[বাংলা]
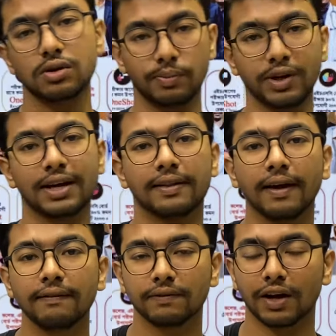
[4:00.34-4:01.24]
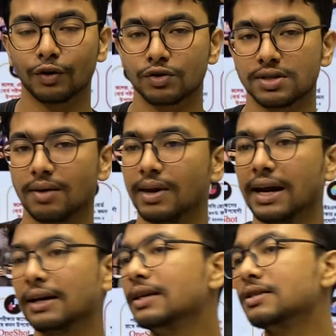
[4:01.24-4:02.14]
যদি পরীক্ষা দেয় তাহলে হচ্ছে আমি
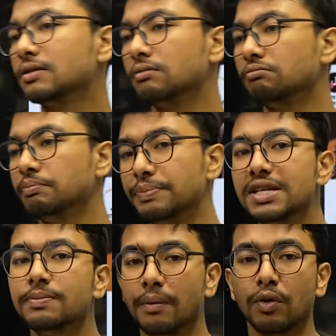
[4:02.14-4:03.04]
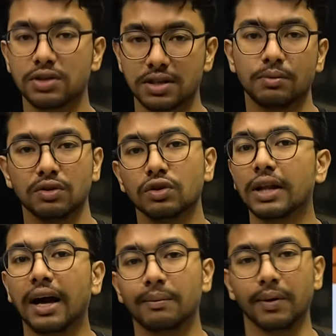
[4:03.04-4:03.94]
অ্যাটলিস্ট বিশ বা পঞ্চাশের মতো তো
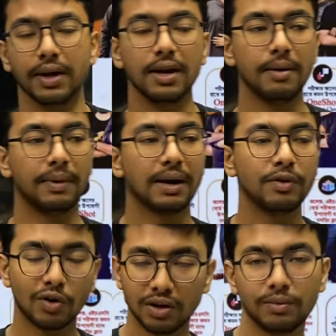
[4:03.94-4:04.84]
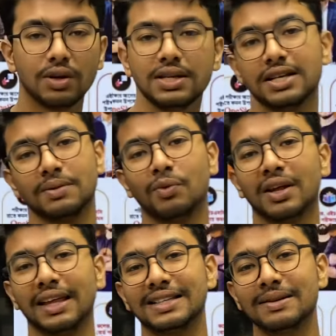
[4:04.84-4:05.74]
থাকবোই বাট আমি নর্ডেম কলেজে আসার পরে
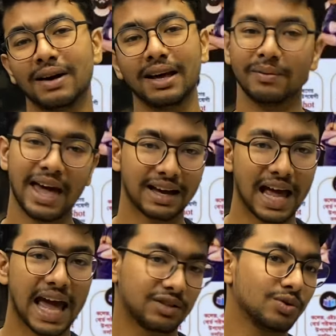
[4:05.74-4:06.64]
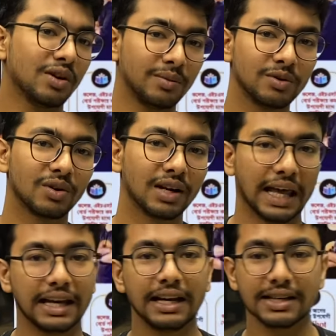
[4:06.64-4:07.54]
দেখছি ভাই আমি একশো জনের ভিতরে নাই
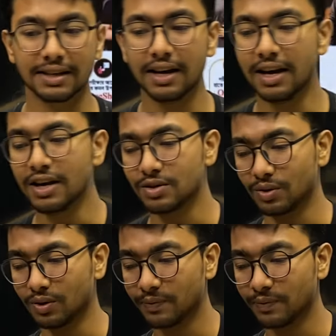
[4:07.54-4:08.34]
ঠিক আছে সো